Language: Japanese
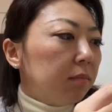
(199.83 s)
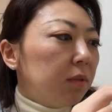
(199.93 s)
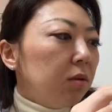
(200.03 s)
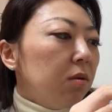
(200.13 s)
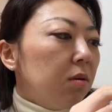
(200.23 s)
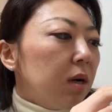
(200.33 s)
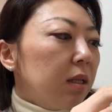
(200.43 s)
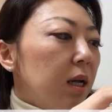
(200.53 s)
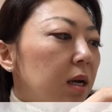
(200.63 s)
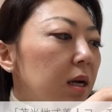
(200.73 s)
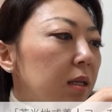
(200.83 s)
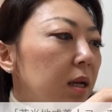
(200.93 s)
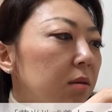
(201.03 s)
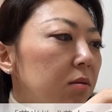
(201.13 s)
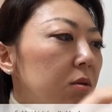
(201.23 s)
その方々
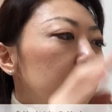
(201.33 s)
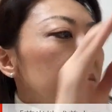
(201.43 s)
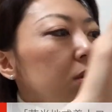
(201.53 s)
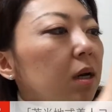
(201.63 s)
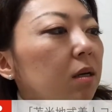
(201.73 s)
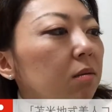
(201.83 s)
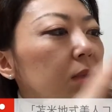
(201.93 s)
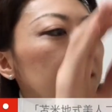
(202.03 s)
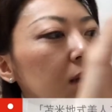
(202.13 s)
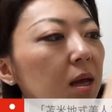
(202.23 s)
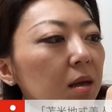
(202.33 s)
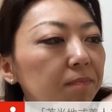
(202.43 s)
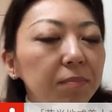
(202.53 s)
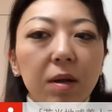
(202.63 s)
の状態を見て